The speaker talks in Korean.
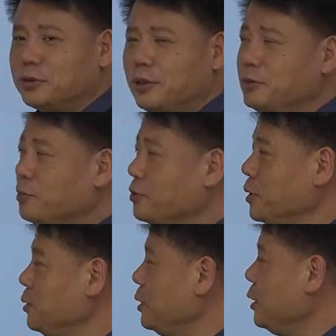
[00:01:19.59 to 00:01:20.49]

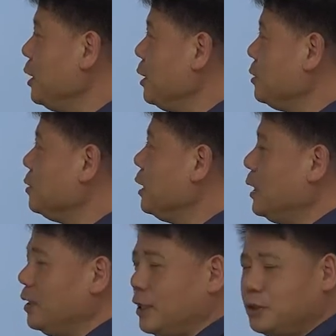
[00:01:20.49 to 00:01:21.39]
30% 이내에
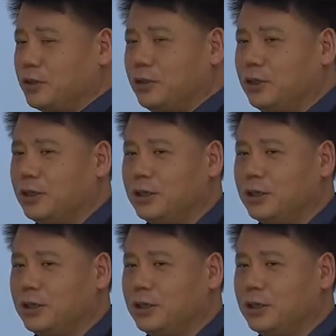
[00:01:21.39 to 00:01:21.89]
들어가야 되죠.